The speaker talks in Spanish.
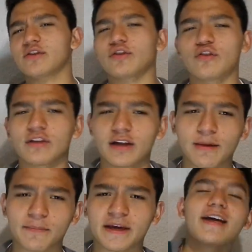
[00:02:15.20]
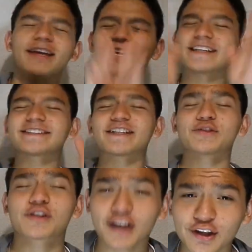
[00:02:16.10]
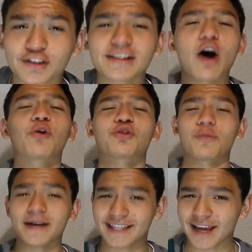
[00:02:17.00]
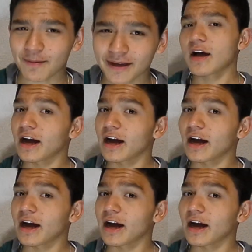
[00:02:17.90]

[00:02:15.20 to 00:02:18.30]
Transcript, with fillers: en donde le pican y ya están suscritos automáticamente.